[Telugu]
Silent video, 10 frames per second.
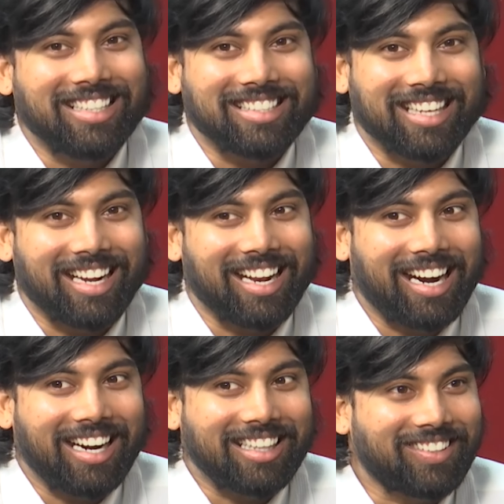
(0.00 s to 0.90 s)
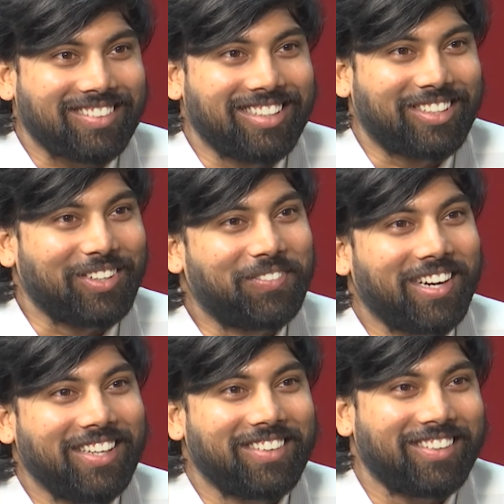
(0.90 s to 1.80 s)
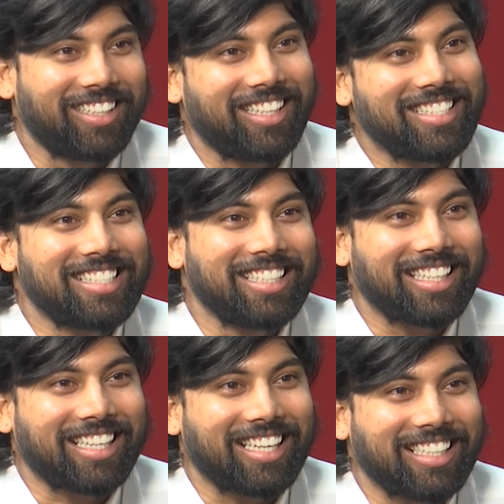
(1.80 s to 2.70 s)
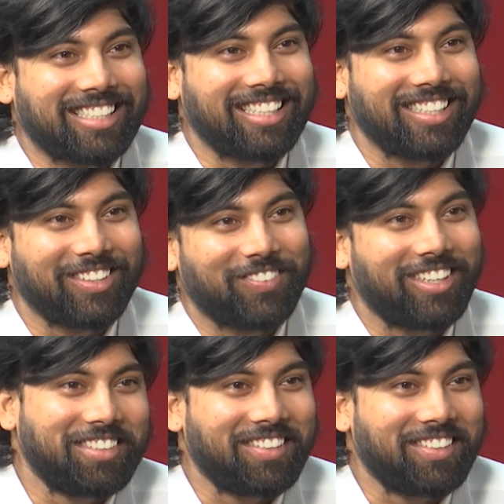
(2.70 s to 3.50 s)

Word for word: ఈసారి ఎలా ఆడతావు టూ పాయింట్ ఫైవ్ అవుతుందా సీత కిరాక్ సీత టూ పాయింట్